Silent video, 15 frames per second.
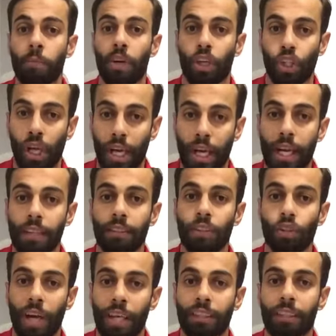ما
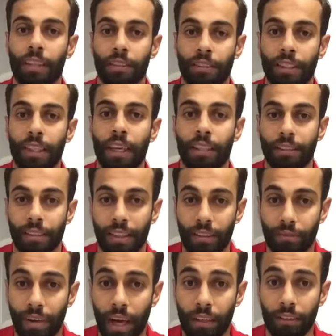شغلتش عدد انسجه كتيره
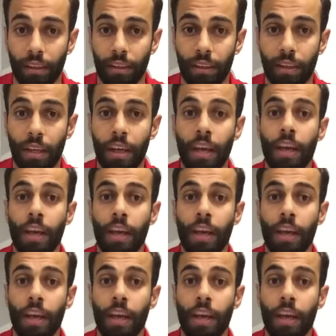في العضله